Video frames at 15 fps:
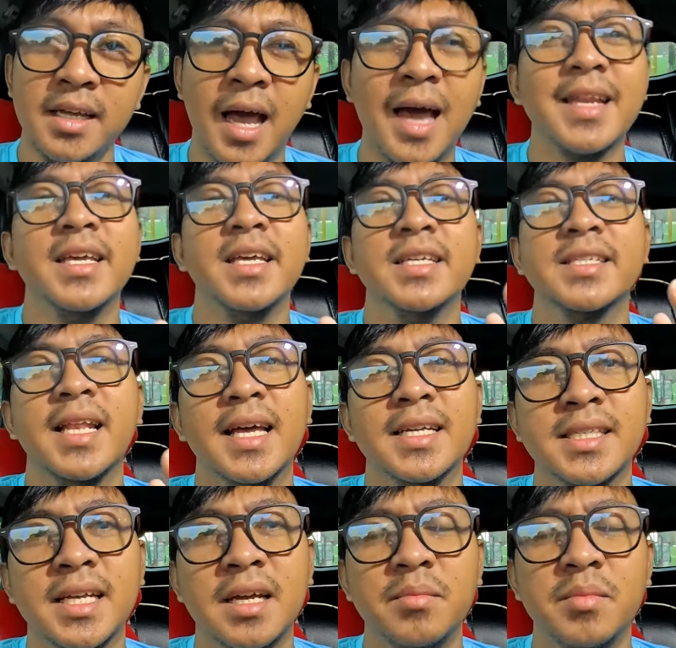hari
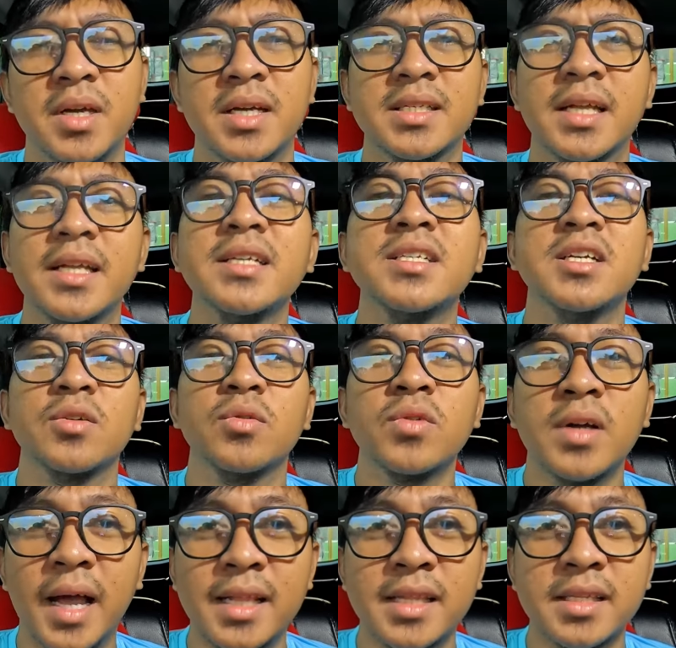Selasa biasanya sih
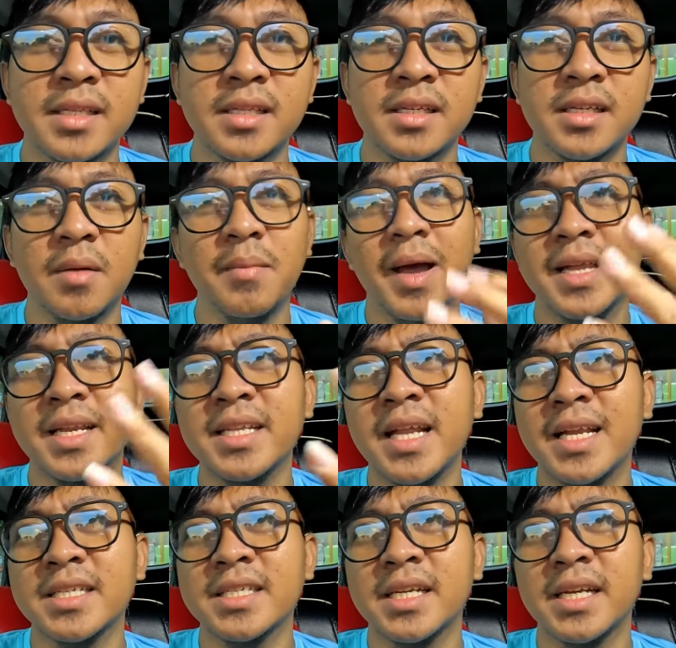rungkat kemarin
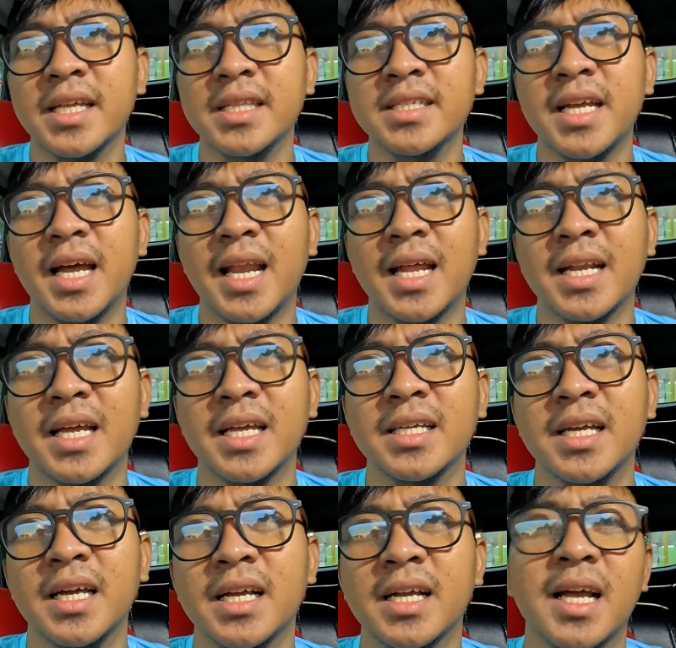hari Senin
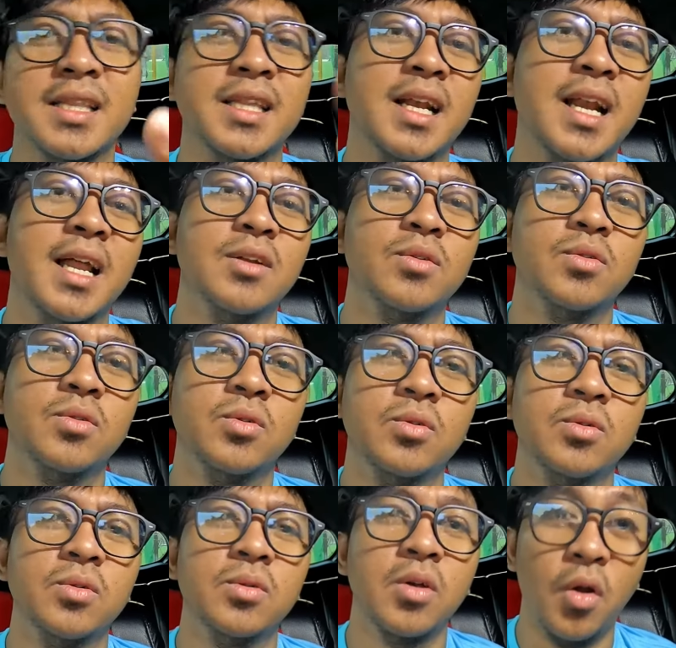jalanannya nggak
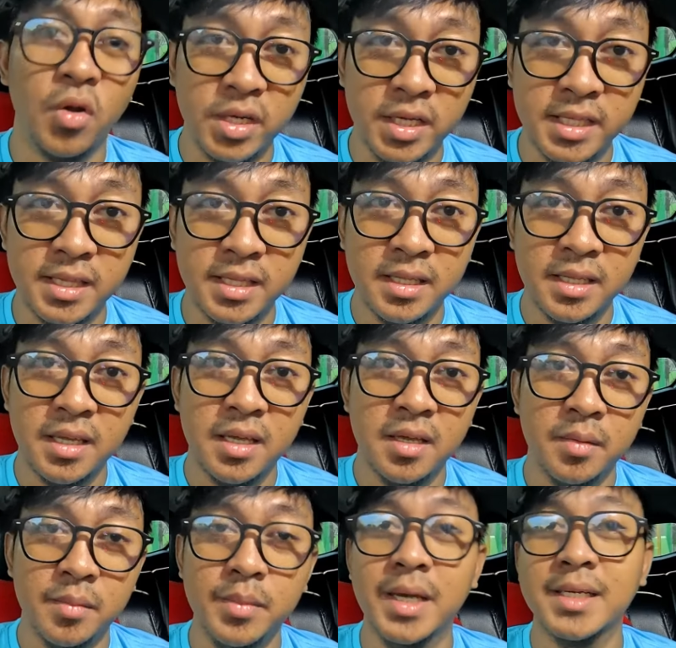terlalu krodit
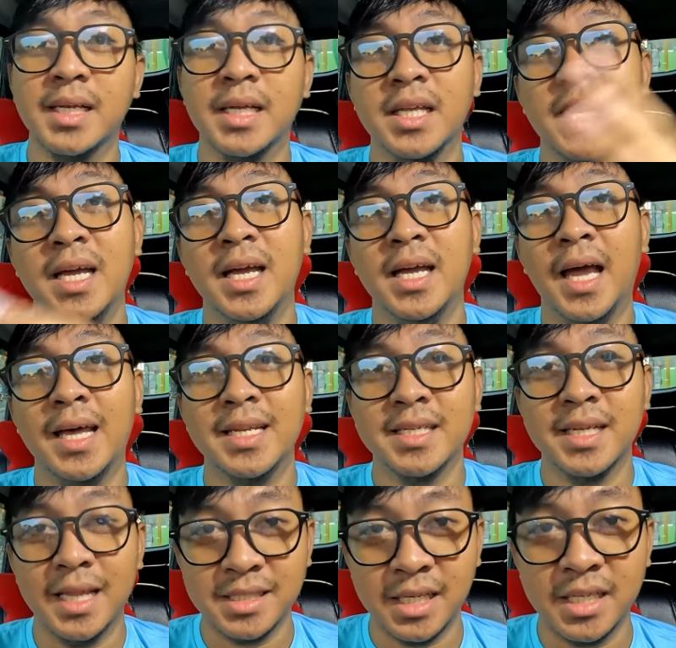biasanya hari
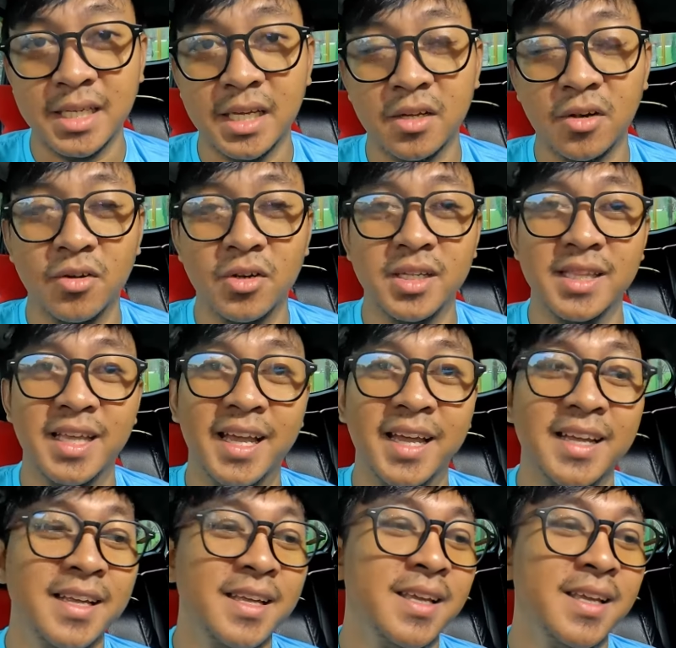Selasanya yang krodit ya